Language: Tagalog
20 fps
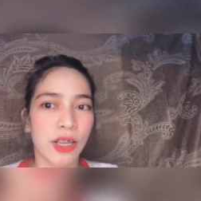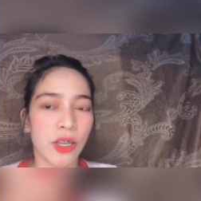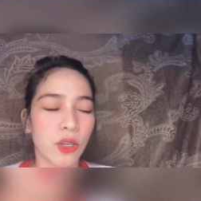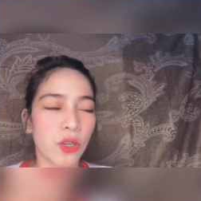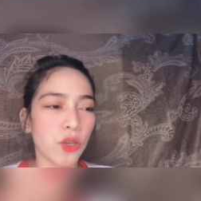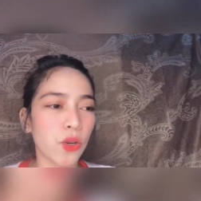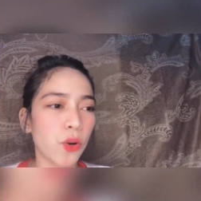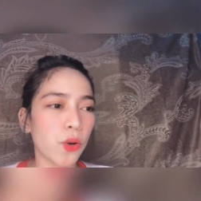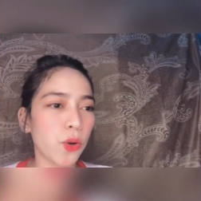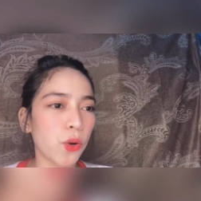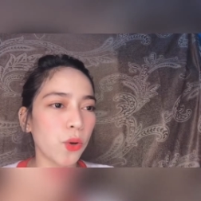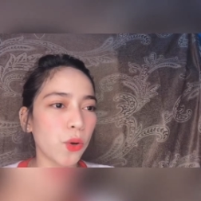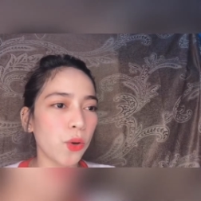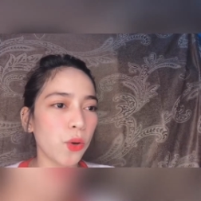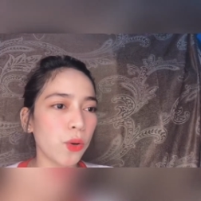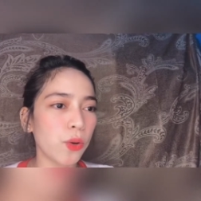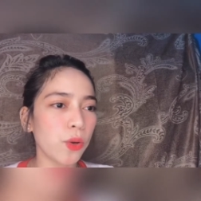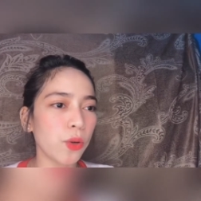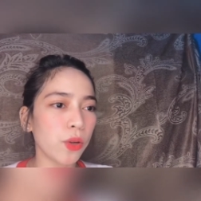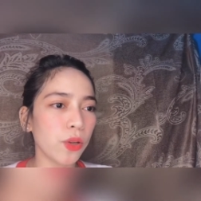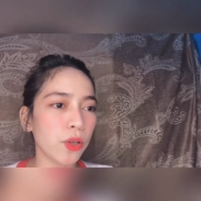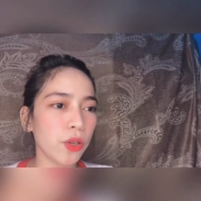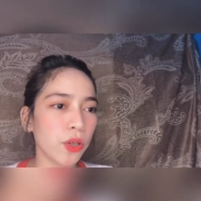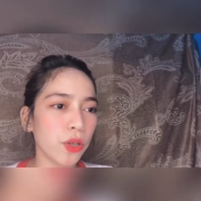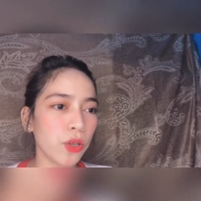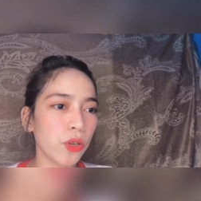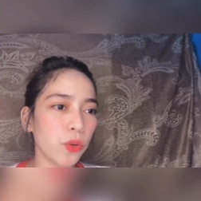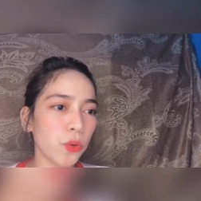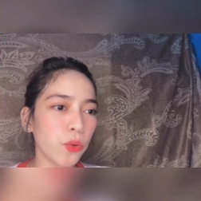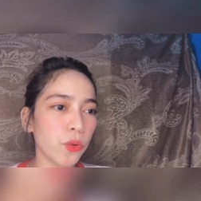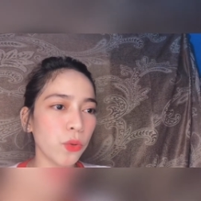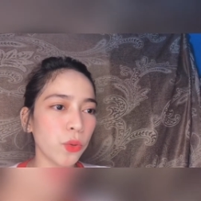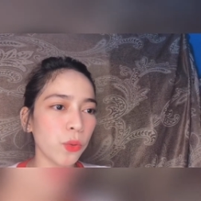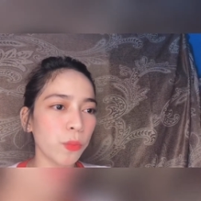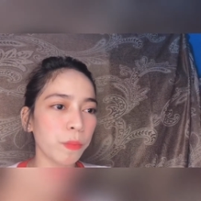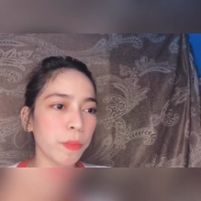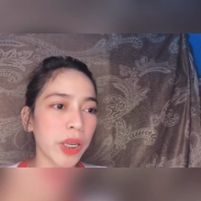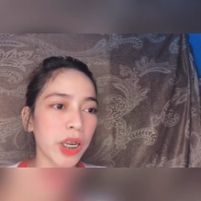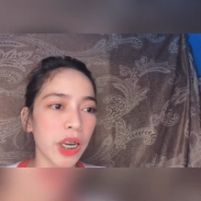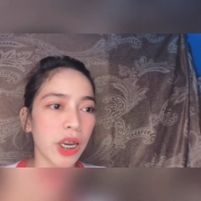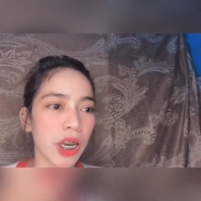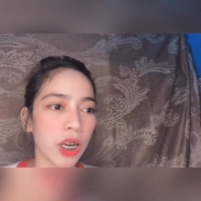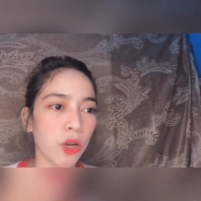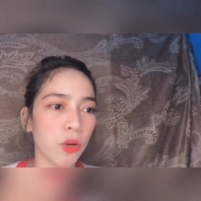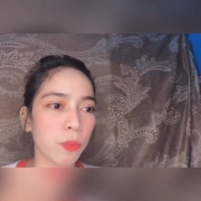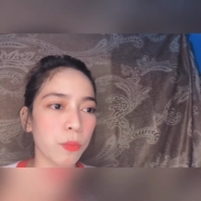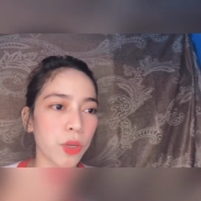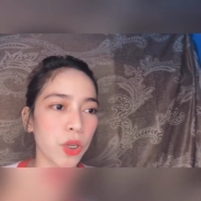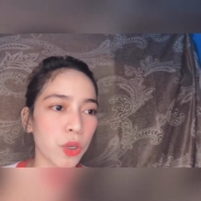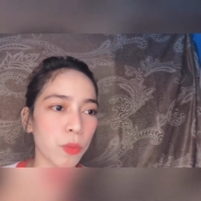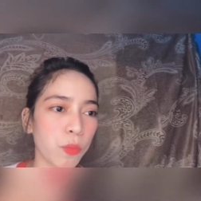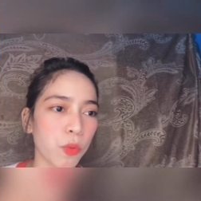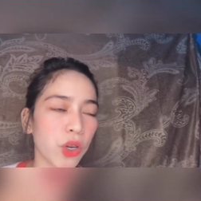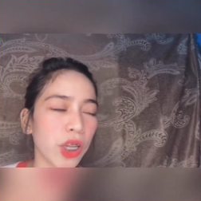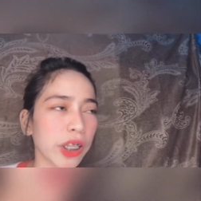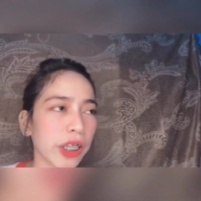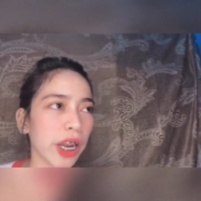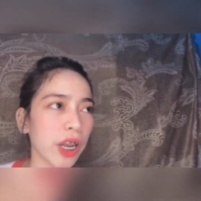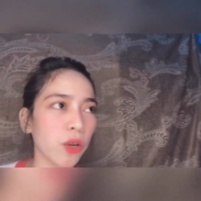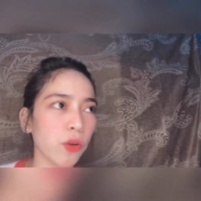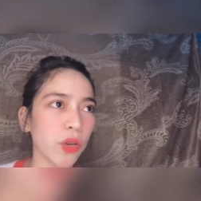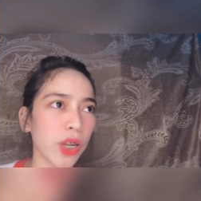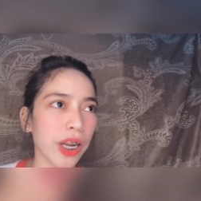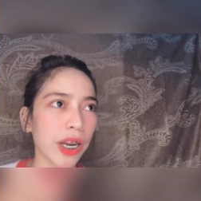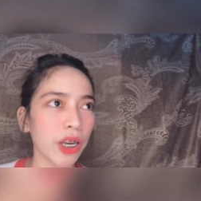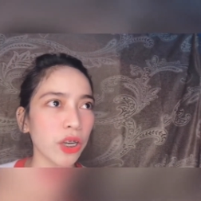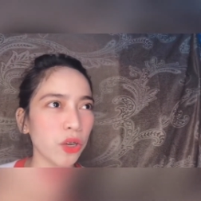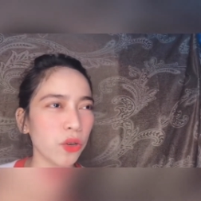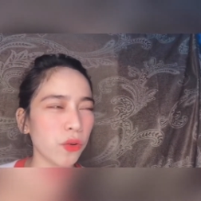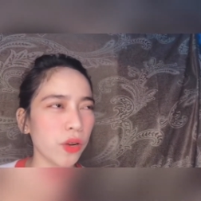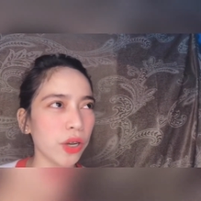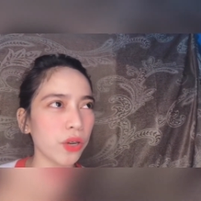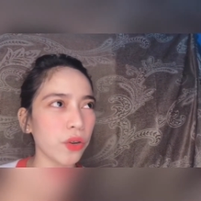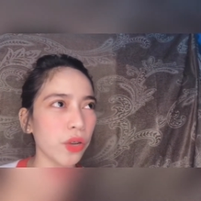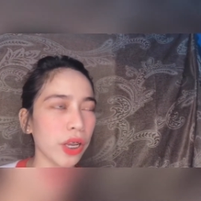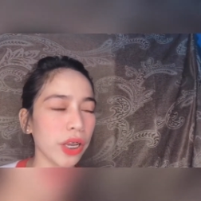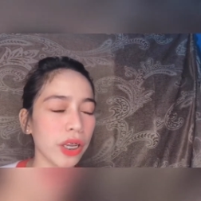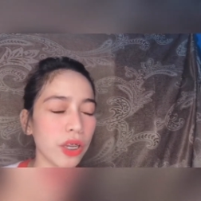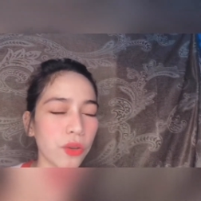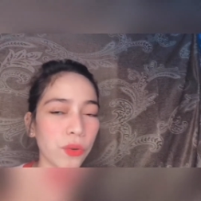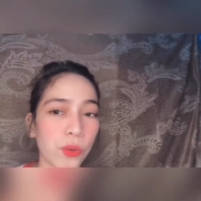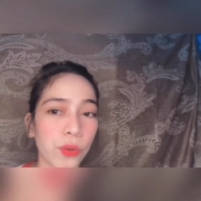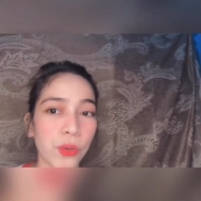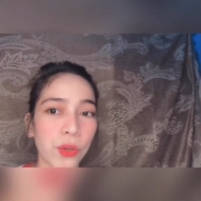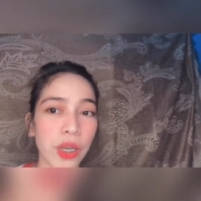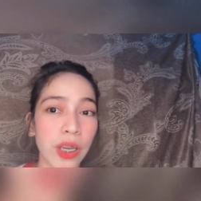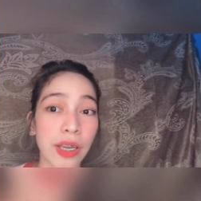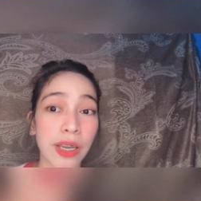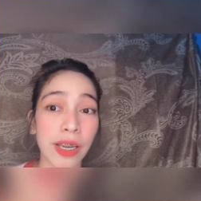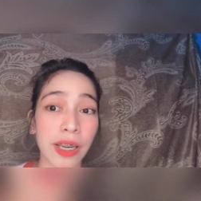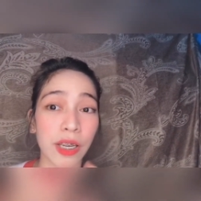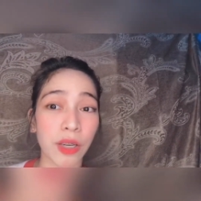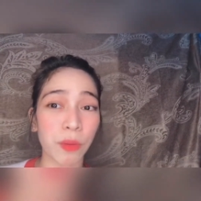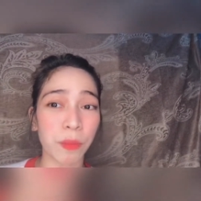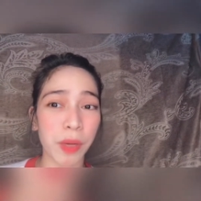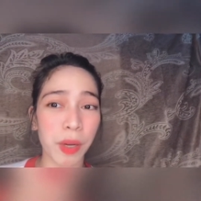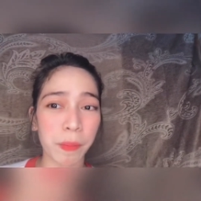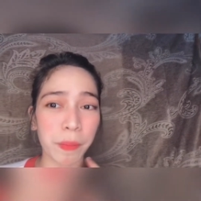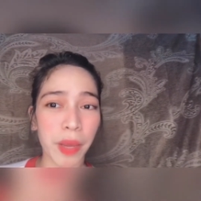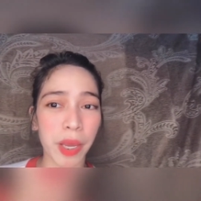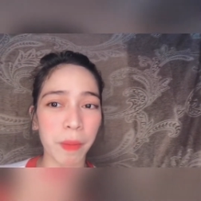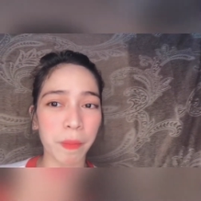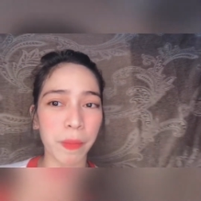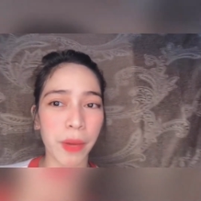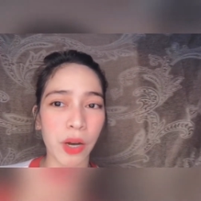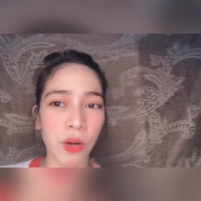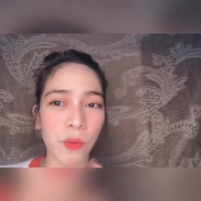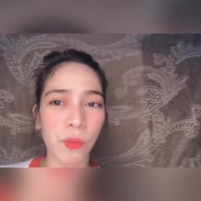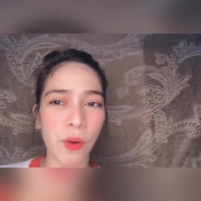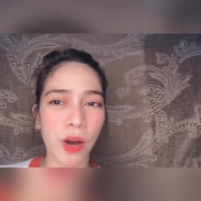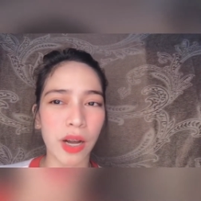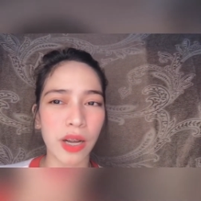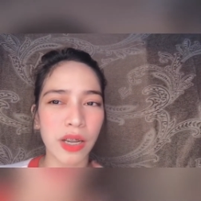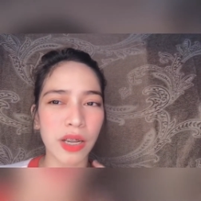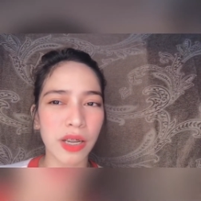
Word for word: So, yung binili ko mismo, na-try ko na rin yung ano eh, yung iniinom na Tay Pakwa.